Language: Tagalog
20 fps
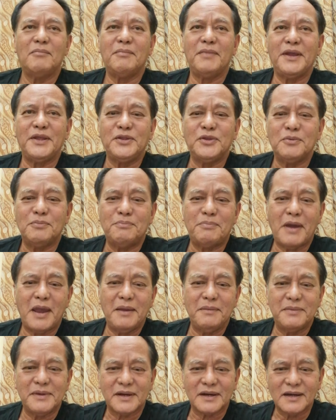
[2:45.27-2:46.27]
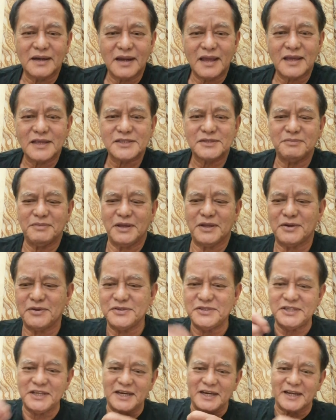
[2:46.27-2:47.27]
made of fiberglass,
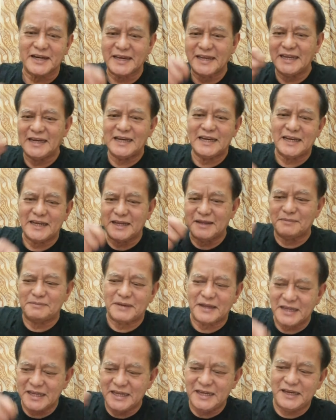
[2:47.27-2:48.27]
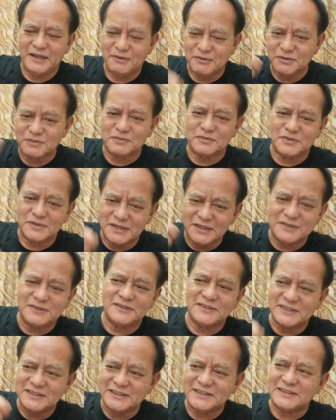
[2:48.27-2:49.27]
meron siyang reel na pag inikot mong
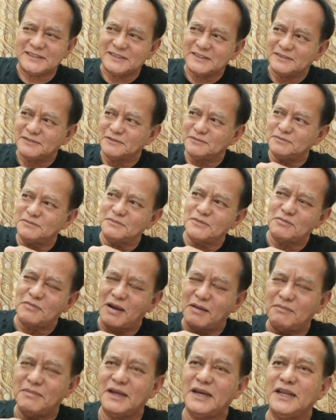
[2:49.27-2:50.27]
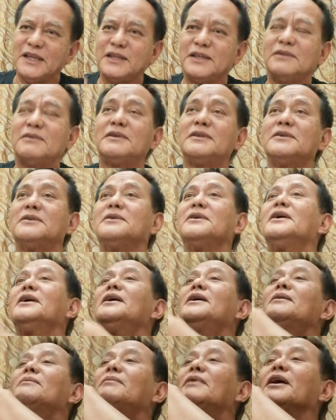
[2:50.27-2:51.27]
ganun eh, bumabalik yung
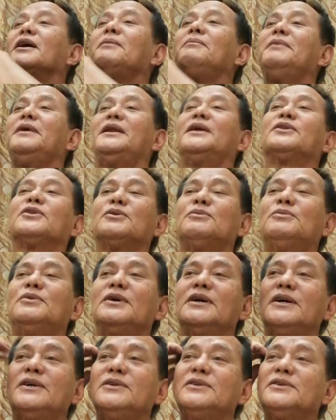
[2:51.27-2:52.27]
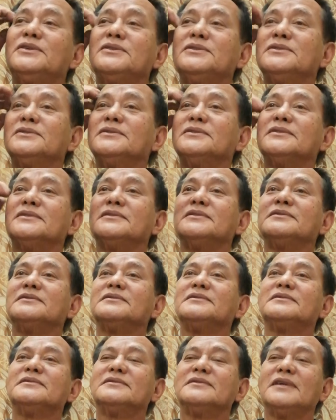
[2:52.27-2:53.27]
pag ibinato mong ganun
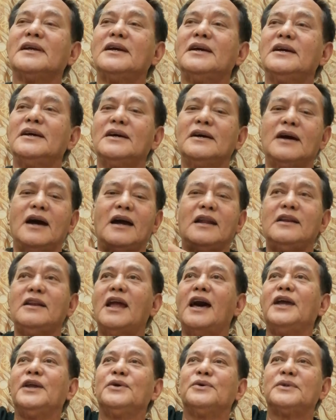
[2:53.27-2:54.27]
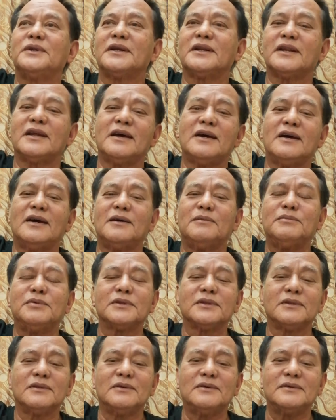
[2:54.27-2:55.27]
ang layo nang
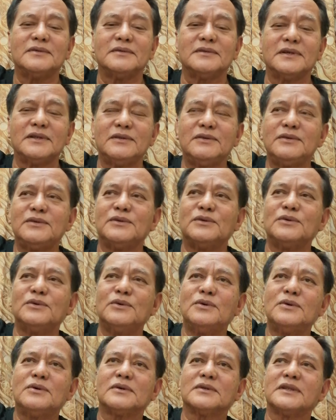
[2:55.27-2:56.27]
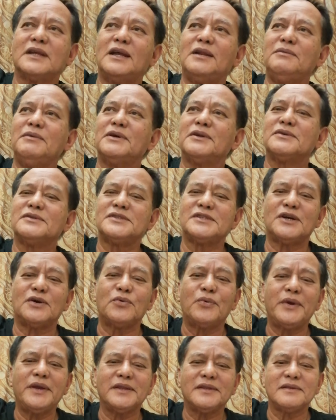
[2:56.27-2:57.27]
naabot nung ano nung hook dahil meron
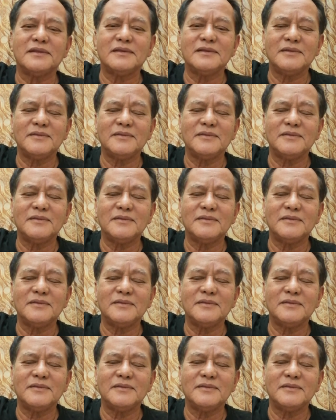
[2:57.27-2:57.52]
siyang weight.